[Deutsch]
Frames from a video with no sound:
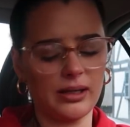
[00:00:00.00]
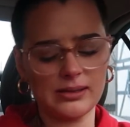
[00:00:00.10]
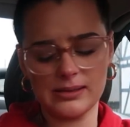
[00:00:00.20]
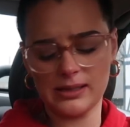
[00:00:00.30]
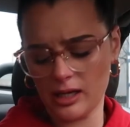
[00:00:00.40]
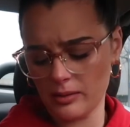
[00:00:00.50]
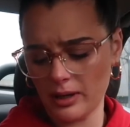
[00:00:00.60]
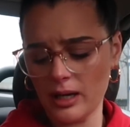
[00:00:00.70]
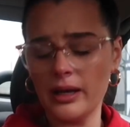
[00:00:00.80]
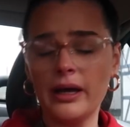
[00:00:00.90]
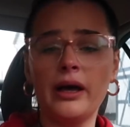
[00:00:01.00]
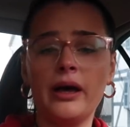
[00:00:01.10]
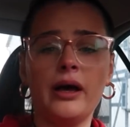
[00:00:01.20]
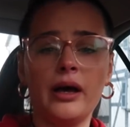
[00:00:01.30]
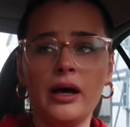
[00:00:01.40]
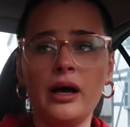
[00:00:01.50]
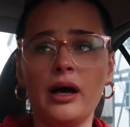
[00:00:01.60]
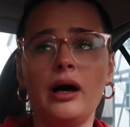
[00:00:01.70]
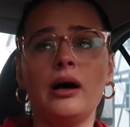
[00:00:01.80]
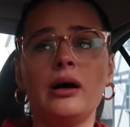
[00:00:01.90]
Riesenthema
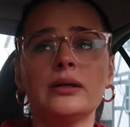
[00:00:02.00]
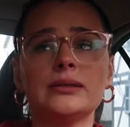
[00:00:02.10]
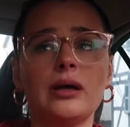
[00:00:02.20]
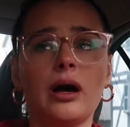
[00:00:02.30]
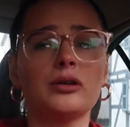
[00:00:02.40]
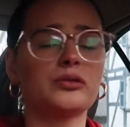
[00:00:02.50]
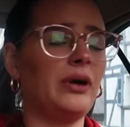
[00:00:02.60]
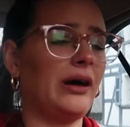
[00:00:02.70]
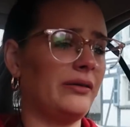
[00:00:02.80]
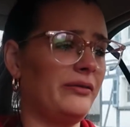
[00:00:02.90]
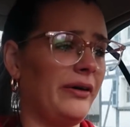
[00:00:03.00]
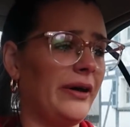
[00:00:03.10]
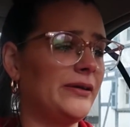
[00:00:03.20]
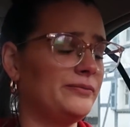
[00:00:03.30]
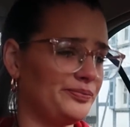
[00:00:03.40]
daraus machen, weil